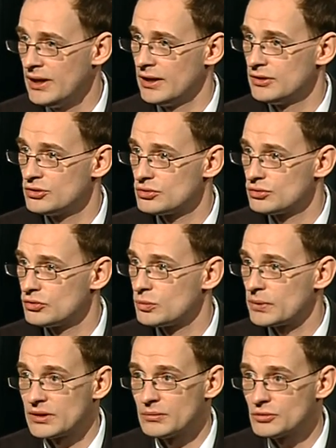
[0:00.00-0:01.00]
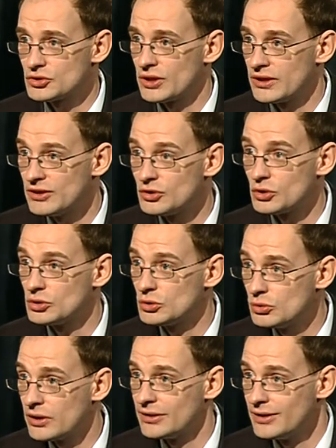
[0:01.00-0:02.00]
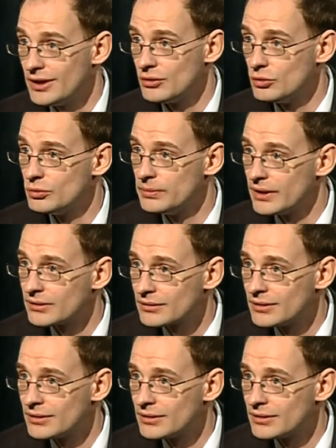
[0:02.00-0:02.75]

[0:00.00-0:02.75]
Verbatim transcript: они существуют потому, что они друг друга не любят.